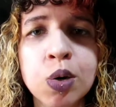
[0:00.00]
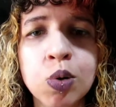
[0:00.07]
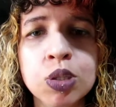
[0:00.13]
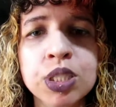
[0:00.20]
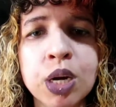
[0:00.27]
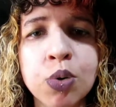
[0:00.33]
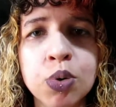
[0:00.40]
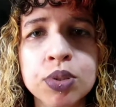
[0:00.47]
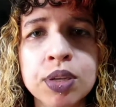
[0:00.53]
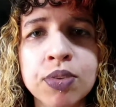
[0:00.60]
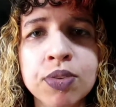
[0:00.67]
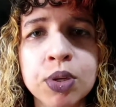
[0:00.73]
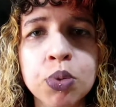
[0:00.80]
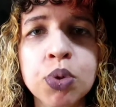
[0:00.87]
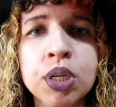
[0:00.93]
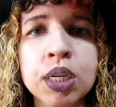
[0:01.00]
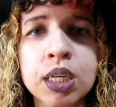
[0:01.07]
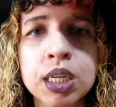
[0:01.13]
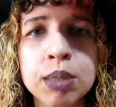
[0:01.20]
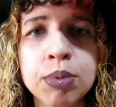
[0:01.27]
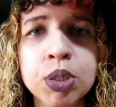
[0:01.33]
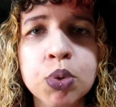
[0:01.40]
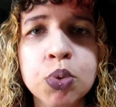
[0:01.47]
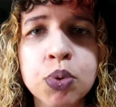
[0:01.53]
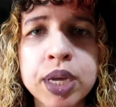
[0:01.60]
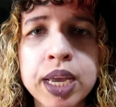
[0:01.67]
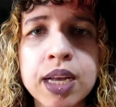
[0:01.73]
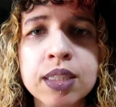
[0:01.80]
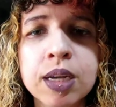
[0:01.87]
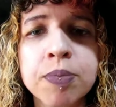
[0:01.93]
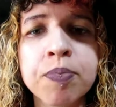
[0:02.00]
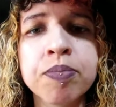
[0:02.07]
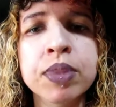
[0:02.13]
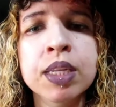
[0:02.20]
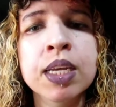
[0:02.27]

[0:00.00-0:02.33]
onde aconteceu o crime com ela.